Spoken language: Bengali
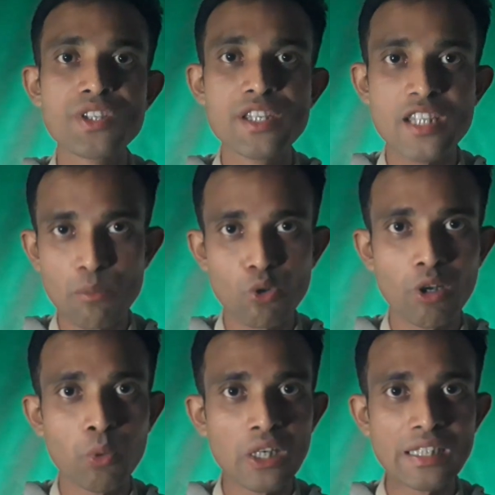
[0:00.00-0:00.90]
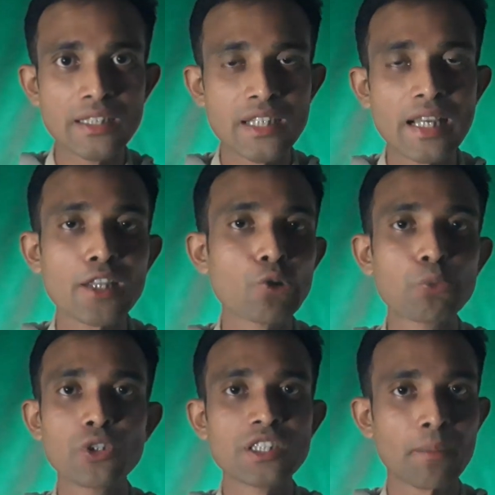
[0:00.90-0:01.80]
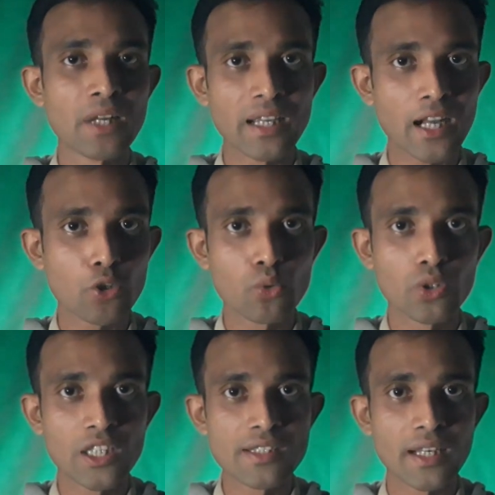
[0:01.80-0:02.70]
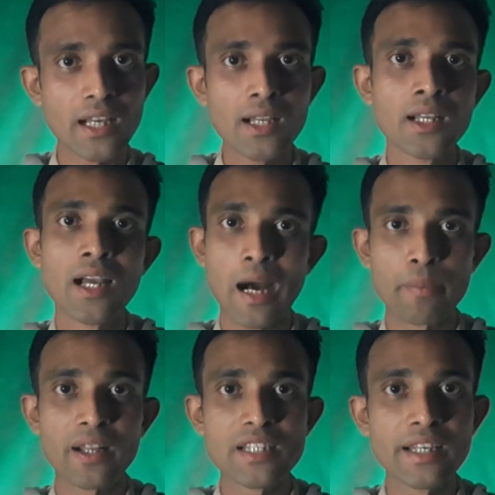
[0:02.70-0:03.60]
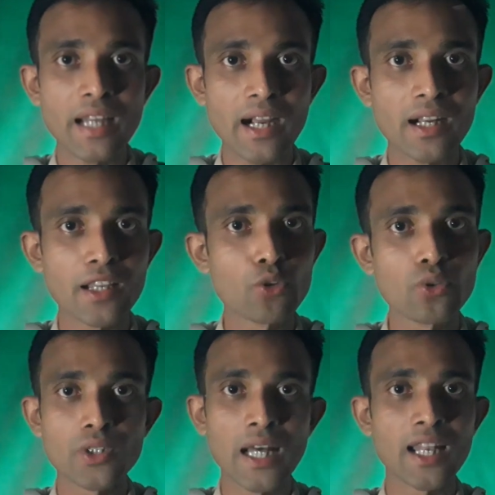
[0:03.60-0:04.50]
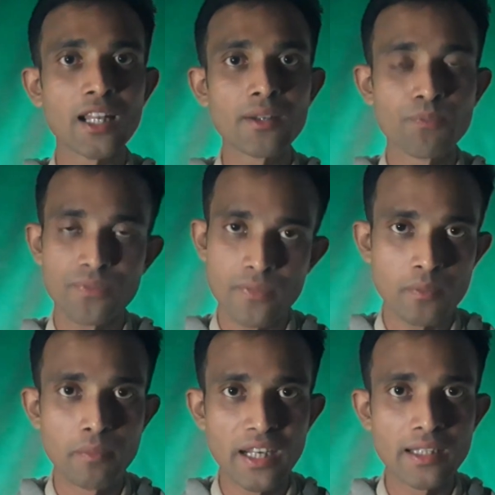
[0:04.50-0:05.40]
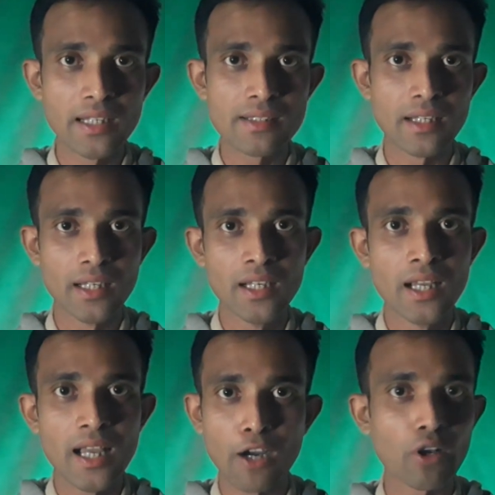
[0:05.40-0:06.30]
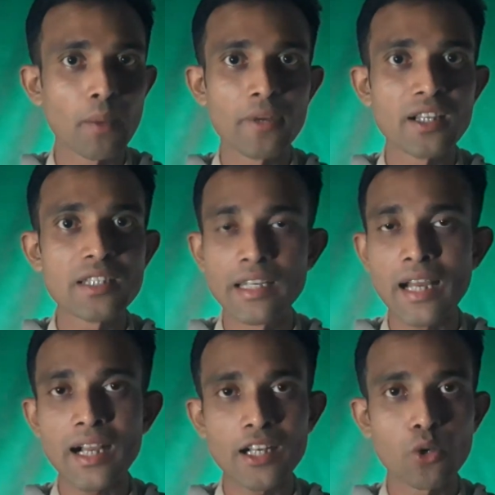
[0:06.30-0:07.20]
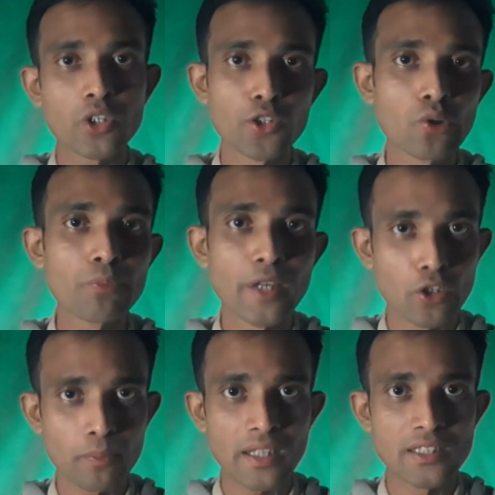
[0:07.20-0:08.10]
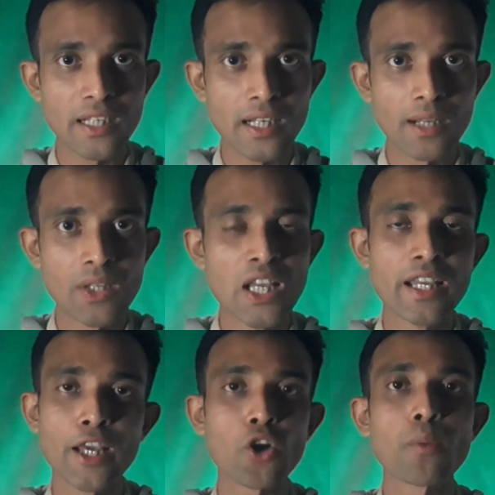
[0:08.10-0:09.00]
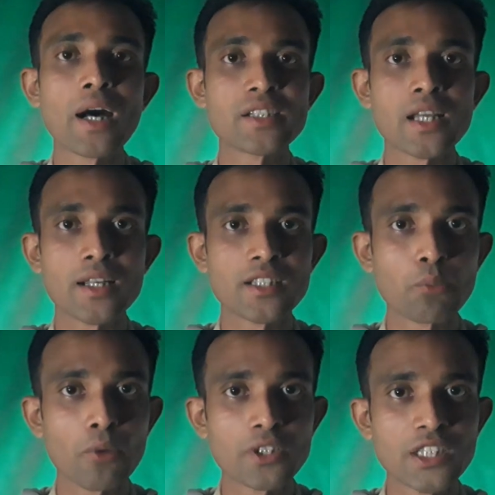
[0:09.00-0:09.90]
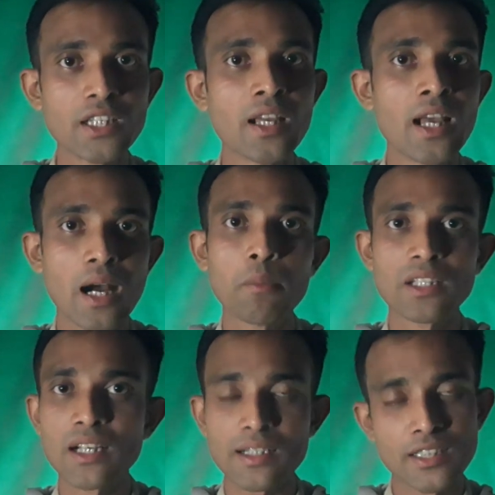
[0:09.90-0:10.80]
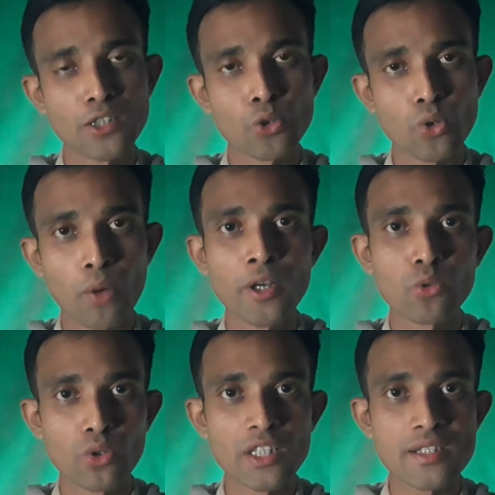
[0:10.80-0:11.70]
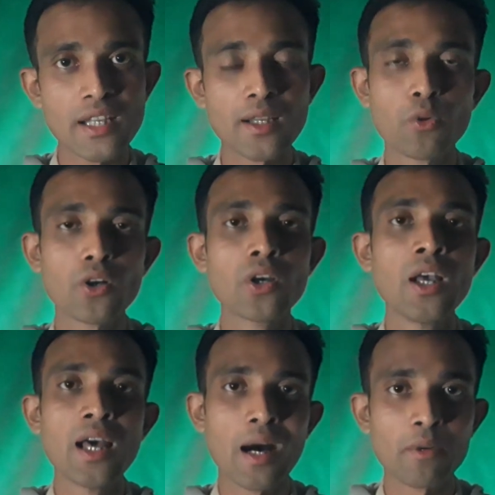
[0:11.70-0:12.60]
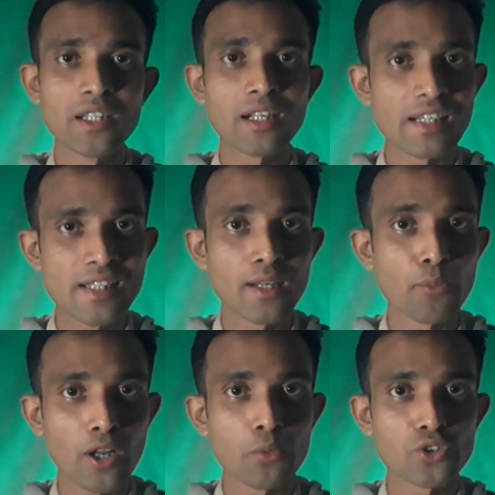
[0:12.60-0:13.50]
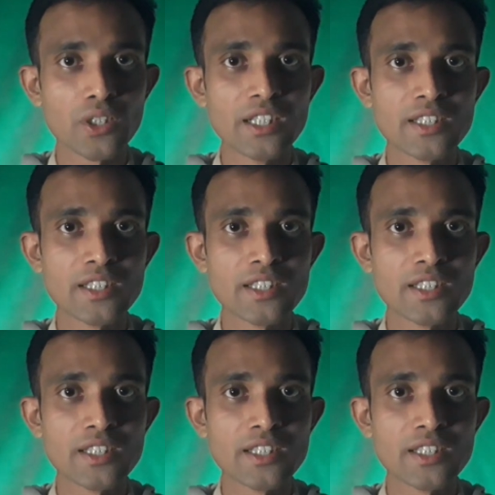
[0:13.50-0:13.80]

ওই সিস্টেমগুলো বলে দিচ্ছে কিন্তু পুলিশ আপনাকে আটক করতেছে না আপনার সেই টাকাটা কিন্তু দালাল মেরে দিয়েছে এখন আপনি সেই টাকাটাও কিন্তু ফেরত পাচ্ছেন না এরকম হাজার হাজার প্রবাসী আমাদের কাছে কিন্তু কমেন্ট করতেছেন এবং আমাদের কাছ থেকে পরামর্শ